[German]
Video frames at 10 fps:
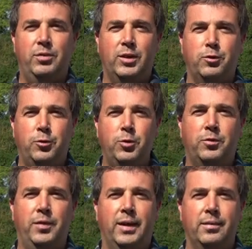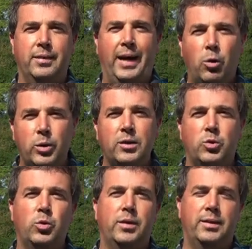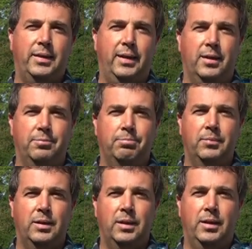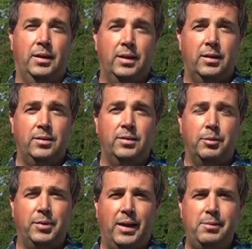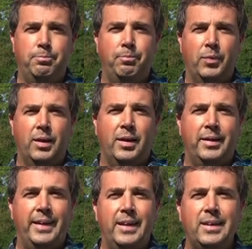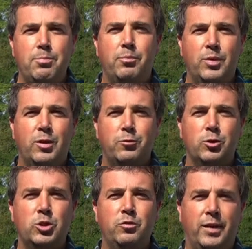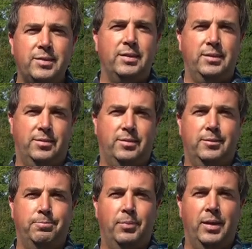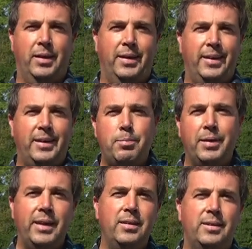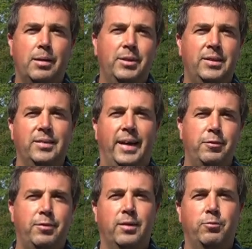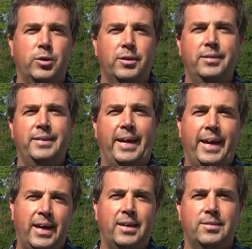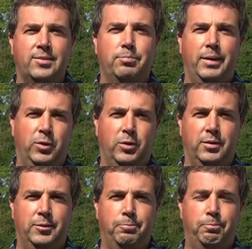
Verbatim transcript: die wir geführt werden, auch in dunklen Tälern. Dieser Psalm, der dann am frischen Wasser ist, der beginnt ja mit diesen einfachen Worten, der Herr ist mein Hirte